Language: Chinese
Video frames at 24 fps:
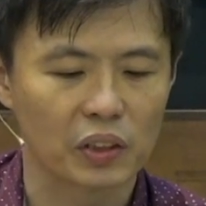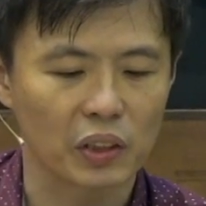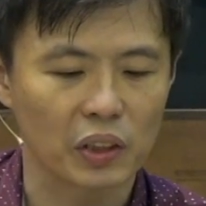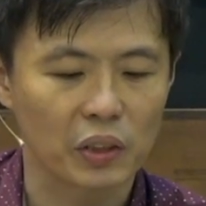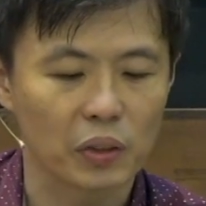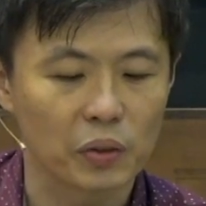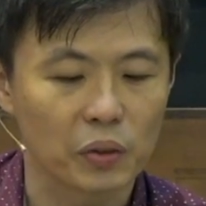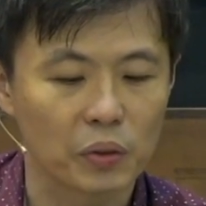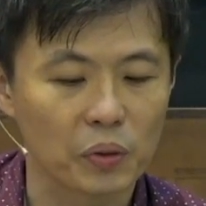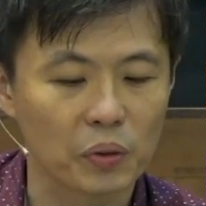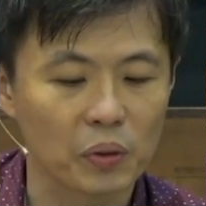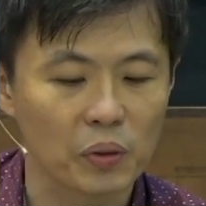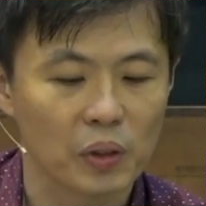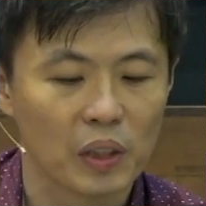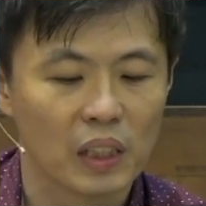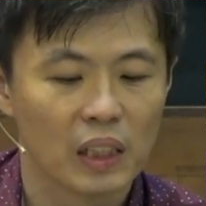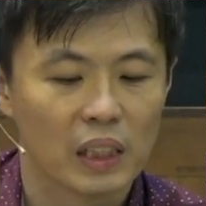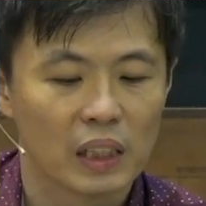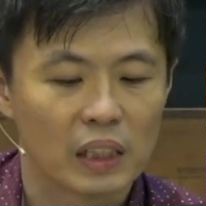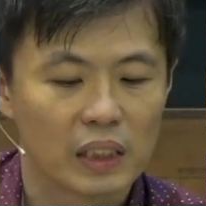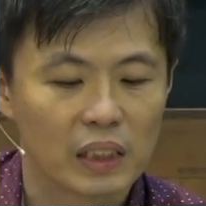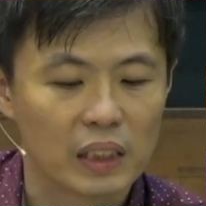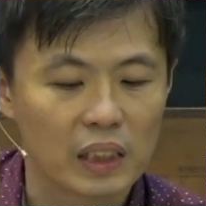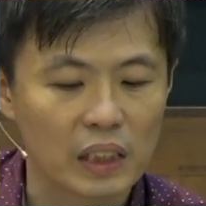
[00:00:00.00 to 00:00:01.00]
正如
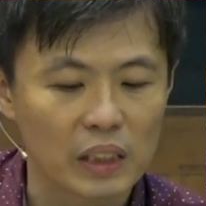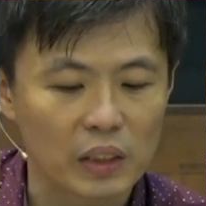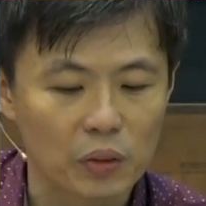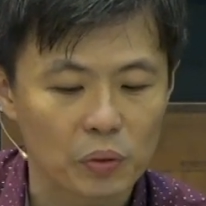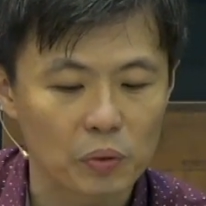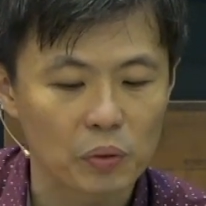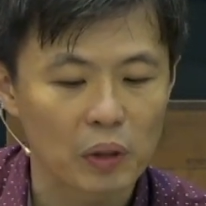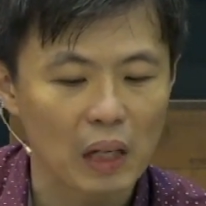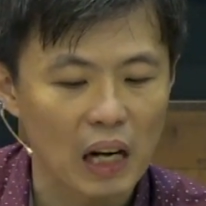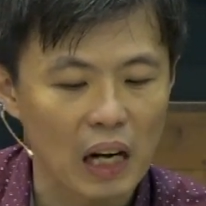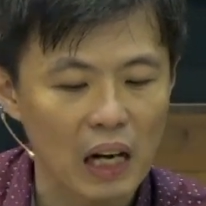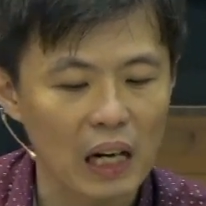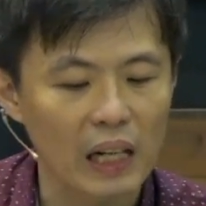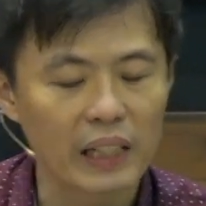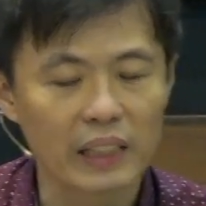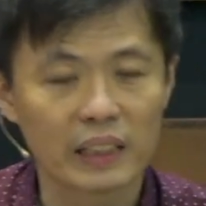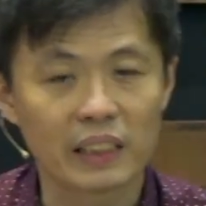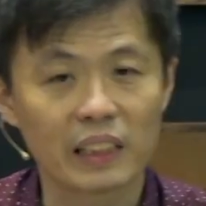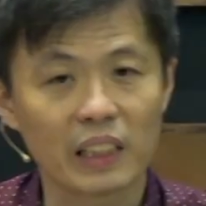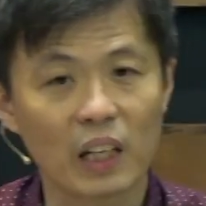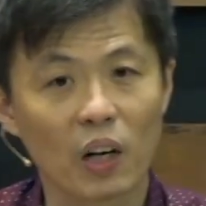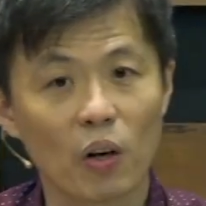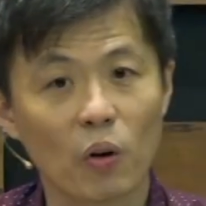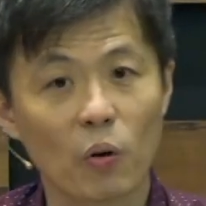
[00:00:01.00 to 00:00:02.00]
基督爱
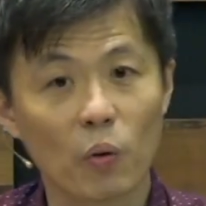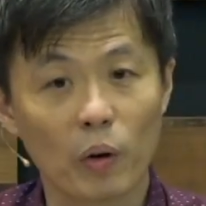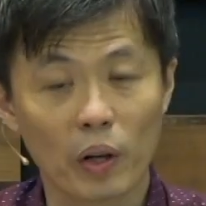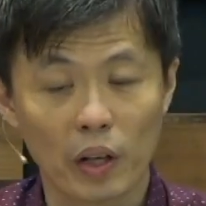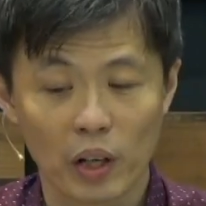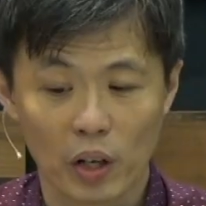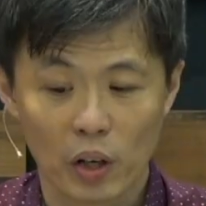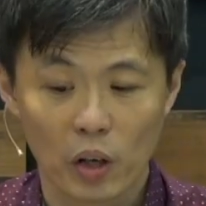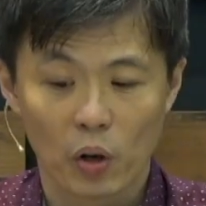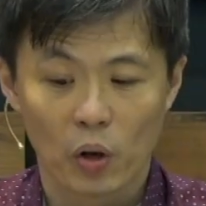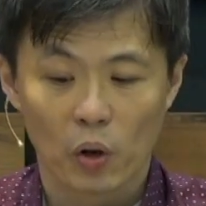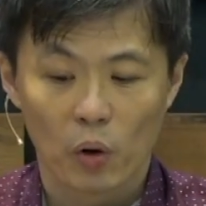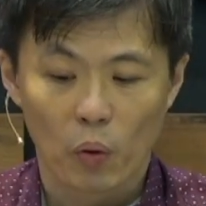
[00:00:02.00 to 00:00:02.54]
教会，